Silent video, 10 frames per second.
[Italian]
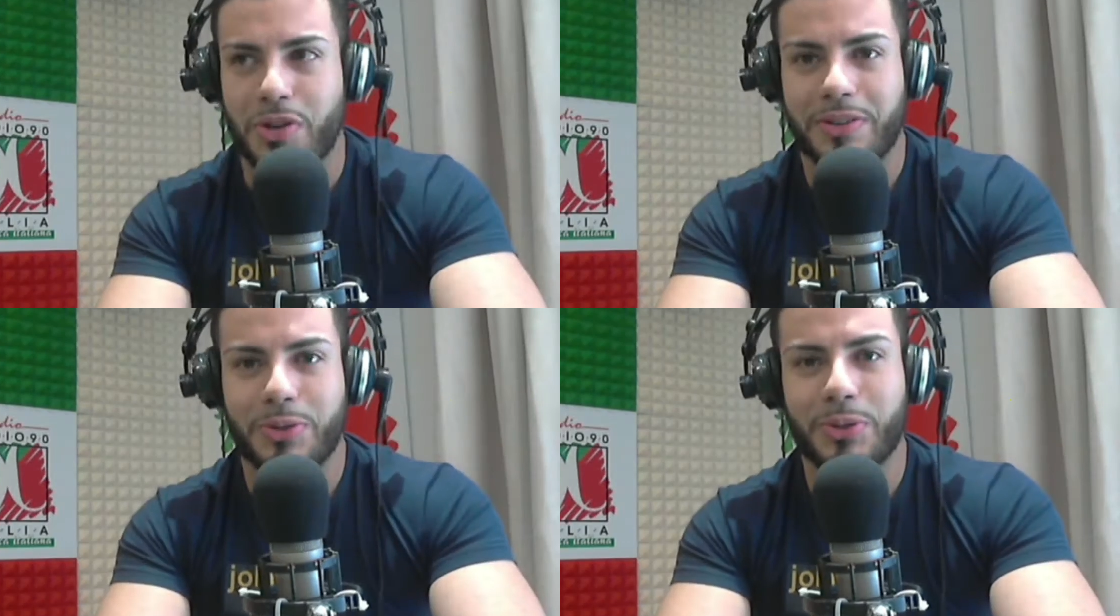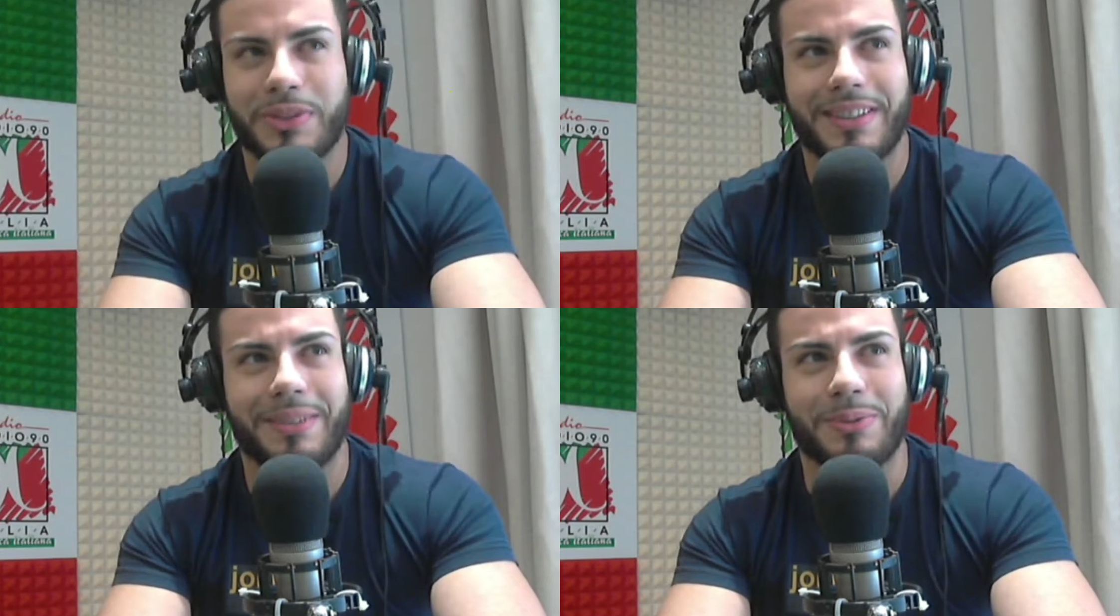ecco,
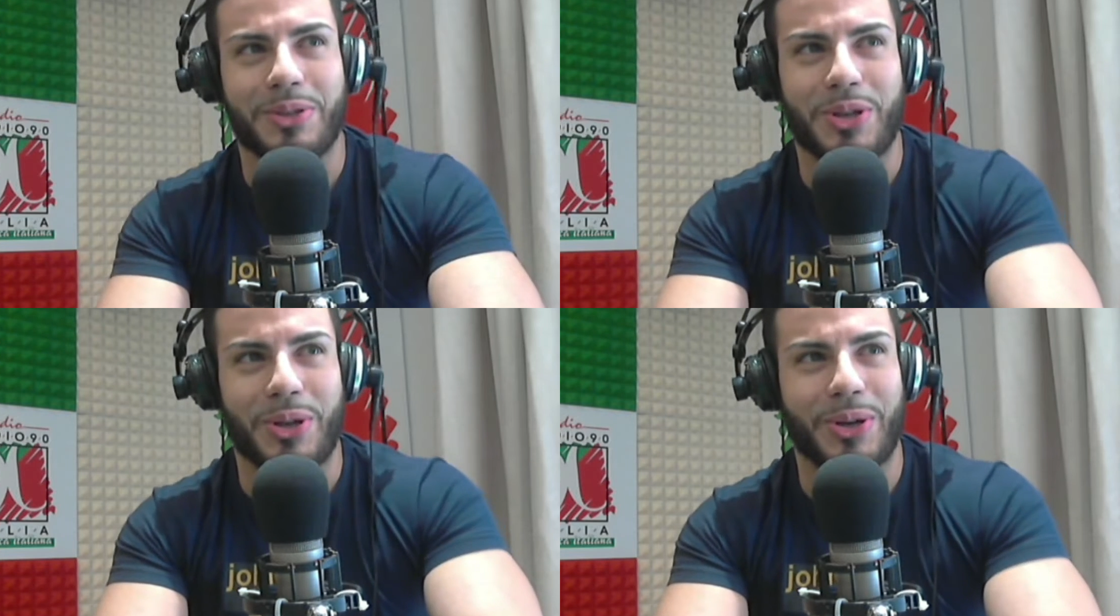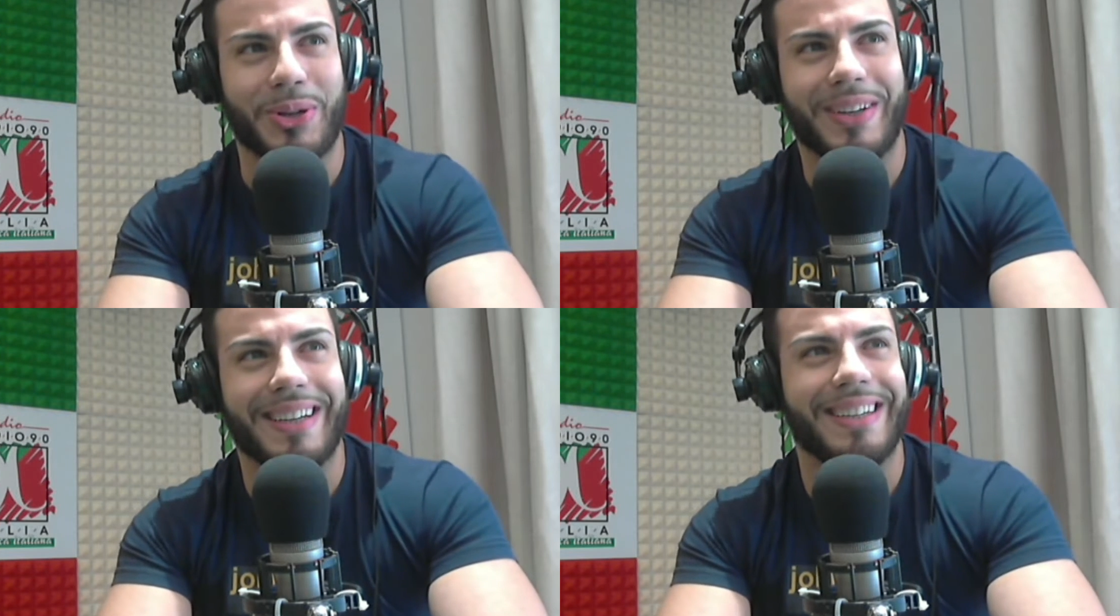salutiamo anche buongiorno.
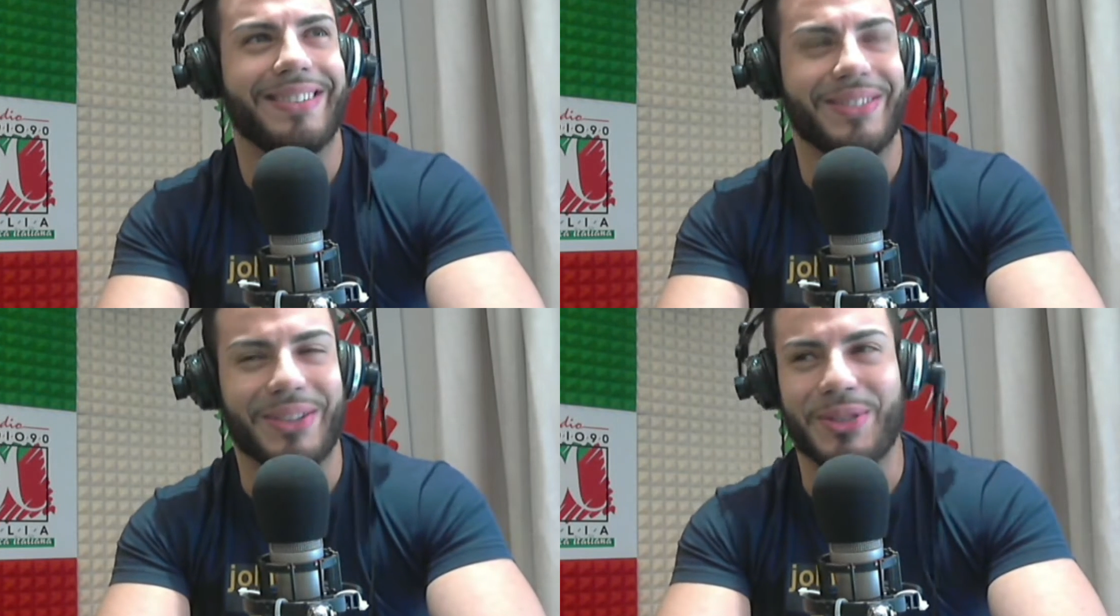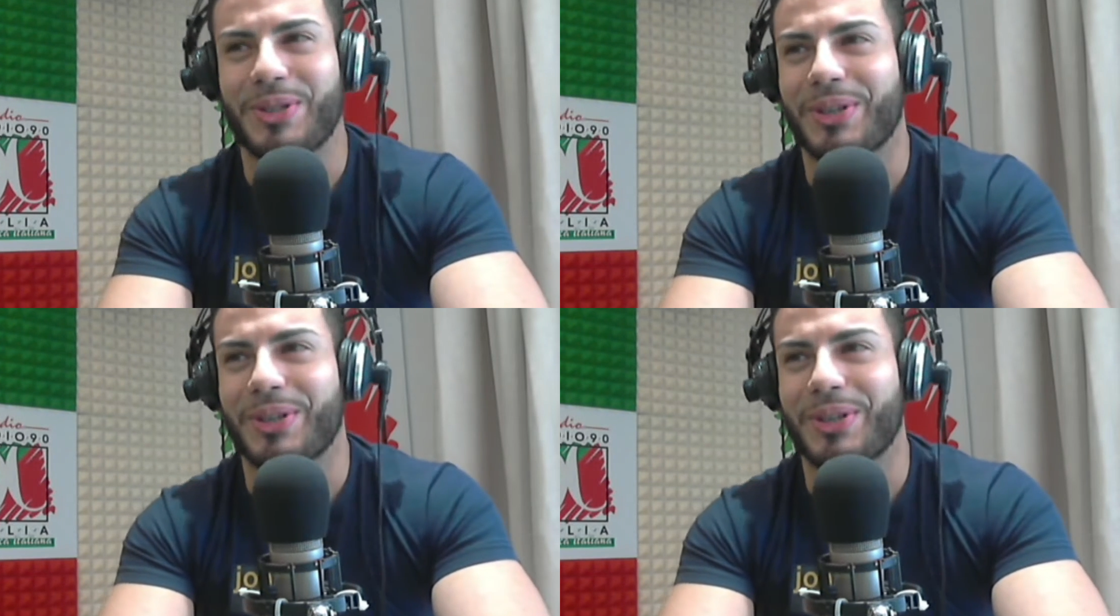Mark, buongiorno.